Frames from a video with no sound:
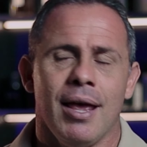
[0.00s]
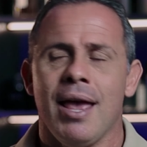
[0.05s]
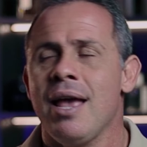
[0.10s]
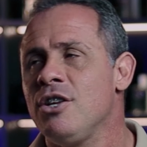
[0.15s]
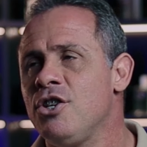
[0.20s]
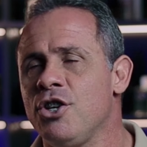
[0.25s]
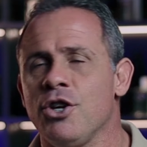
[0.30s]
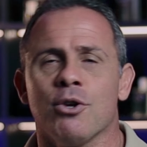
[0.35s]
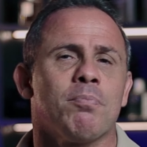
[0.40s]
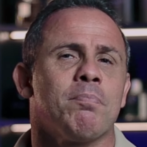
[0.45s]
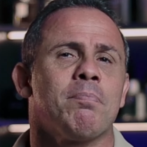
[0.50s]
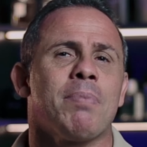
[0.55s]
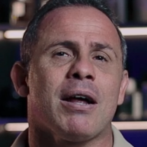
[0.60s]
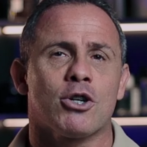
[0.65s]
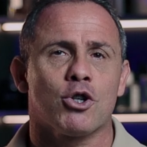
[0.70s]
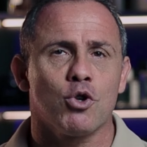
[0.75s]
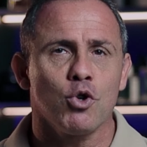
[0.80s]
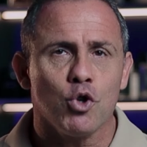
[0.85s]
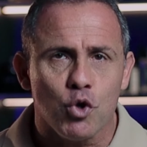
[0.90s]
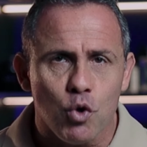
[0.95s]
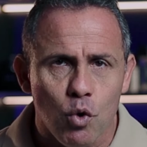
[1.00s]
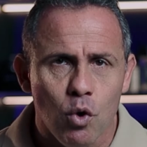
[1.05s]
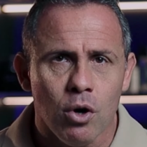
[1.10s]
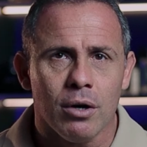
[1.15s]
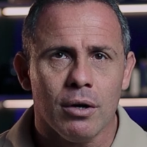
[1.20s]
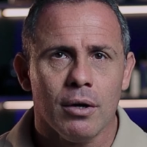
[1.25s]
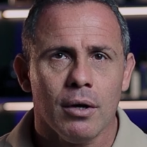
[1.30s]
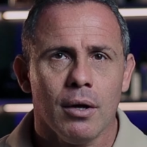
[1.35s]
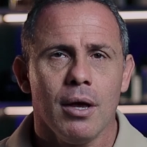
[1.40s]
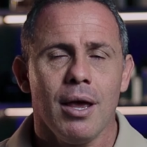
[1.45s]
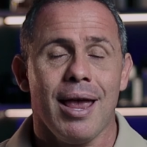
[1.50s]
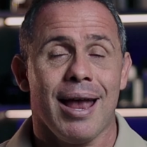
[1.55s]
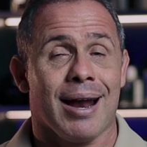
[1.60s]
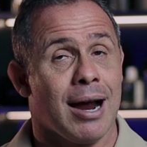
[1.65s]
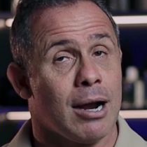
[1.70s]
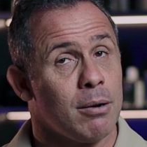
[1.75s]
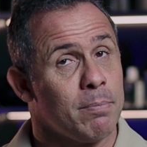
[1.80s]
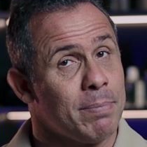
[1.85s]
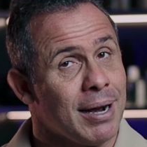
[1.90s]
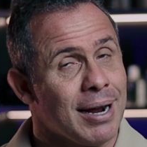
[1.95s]
É dinheiro para chuchu, é
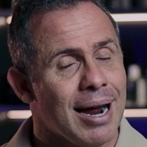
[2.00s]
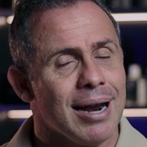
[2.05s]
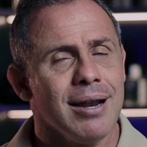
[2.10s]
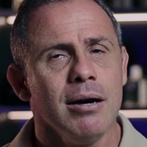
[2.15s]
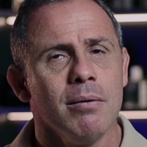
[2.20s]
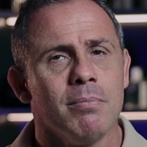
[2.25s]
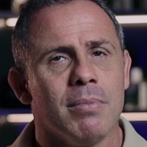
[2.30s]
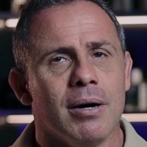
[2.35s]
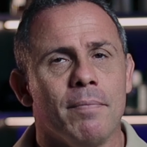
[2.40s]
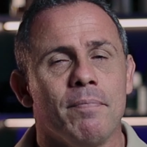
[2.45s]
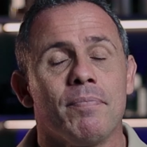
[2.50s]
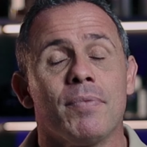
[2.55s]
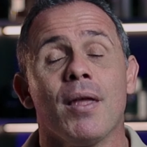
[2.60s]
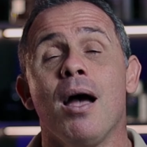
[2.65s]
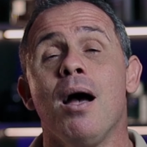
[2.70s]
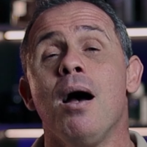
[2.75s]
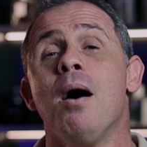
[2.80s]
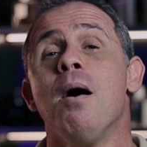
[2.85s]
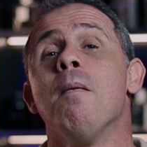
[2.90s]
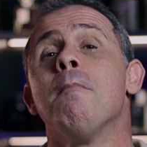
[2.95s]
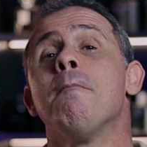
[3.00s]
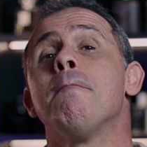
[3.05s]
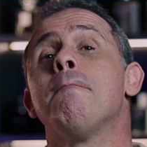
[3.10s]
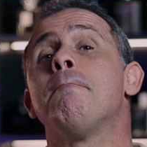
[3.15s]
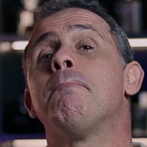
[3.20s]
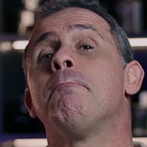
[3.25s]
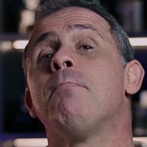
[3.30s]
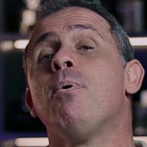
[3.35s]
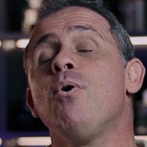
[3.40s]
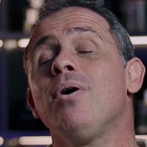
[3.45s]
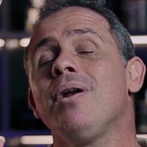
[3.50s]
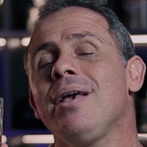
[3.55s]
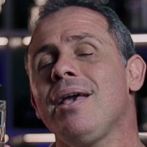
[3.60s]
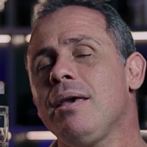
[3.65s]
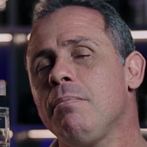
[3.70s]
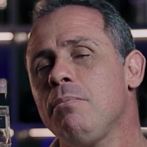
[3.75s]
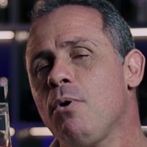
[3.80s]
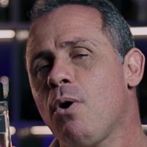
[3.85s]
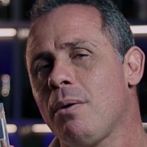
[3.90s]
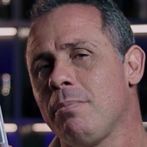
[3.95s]
caro para caramba.
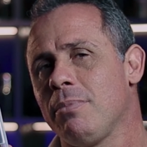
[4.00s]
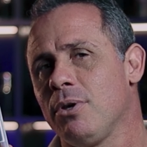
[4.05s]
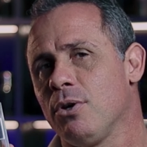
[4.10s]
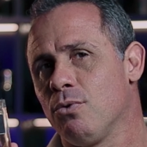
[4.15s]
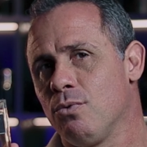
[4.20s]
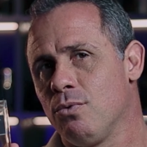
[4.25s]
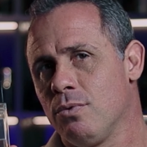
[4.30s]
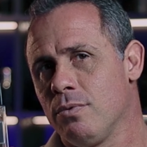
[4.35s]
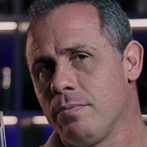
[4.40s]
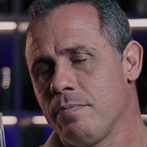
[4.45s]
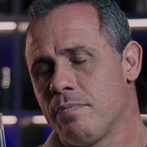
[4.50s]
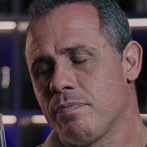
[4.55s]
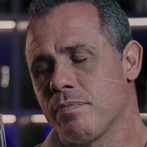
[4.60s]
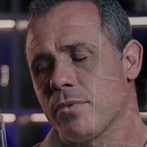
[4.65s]
Porém, meu amigo,